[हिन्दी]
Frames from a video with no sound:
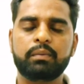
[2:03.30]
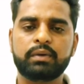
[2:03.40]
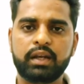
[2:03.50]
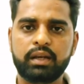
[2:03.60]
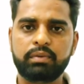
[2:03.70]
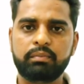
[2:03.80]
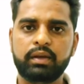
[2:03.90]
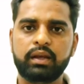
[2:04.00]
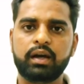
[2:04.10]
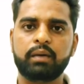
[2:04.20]
आप गरीबी में
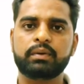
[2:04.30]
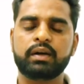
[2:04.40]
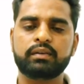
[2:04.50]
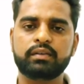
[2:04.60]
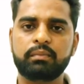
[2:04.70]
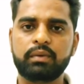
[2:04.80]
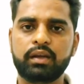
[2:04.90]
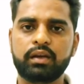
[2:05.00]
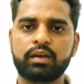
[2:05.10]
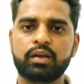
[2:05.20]
हैं आप कर्जे में
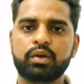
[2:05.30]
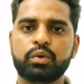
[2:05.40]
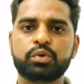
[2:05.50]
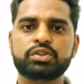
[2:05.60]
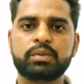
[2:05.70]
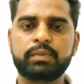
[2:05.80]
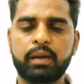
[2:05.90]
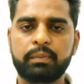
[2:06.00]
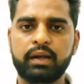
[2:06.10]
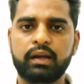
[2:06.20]
हैं कुछ भी
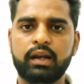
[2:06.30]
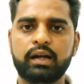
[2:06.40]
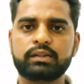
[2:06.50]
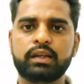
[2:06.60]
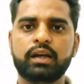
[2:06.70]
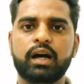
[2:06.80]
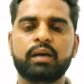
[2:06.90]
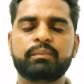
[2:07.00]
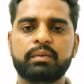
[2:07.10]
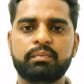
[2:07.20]
आपके हालात हैं
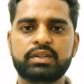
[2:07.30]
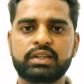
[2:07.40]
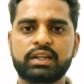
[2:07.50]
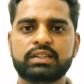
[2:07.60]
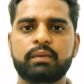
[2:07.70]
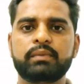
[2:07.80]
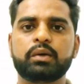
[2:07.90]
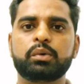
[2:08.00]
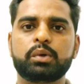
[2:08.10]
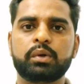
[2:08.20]
आप परमेश्वर के सामने
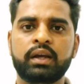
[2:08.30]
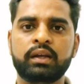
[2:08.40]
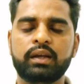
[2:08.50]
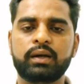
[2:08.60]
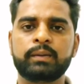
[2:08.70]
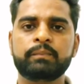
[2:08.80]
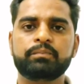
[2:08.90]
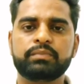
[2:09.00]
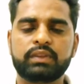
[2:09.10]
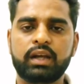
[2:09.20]
कुड़कुड़ाएं ना
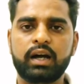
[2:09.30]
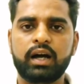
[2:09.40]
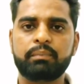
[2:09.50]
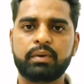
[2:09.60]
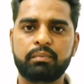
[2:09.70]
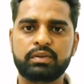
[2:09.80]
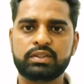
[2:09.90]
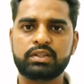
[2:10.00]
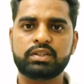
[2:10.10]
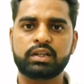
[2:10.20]
ना आप
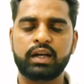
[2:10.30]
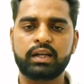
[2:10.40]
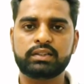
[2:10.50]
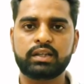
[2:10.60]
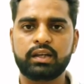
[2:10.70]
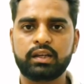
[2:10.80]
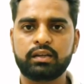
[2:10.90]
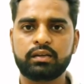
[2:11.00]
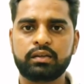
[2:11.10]
परमेश्वर से शिकायत करें